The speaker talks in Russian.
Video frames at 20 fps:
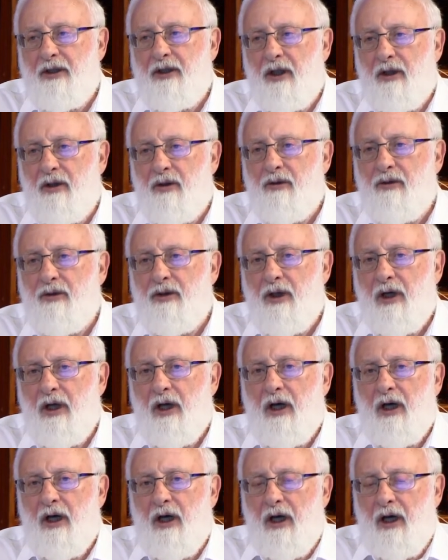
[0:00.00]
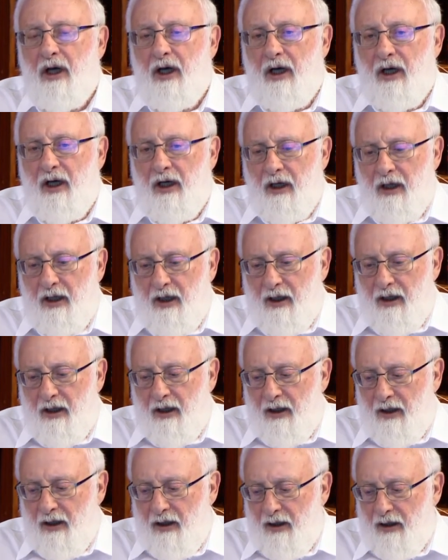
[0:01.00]
Через то, что ну, от
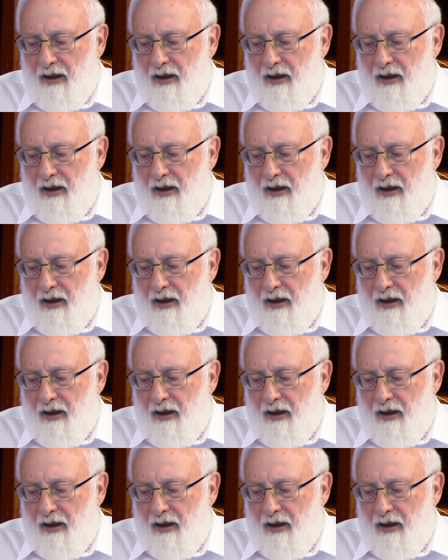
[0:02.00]
этого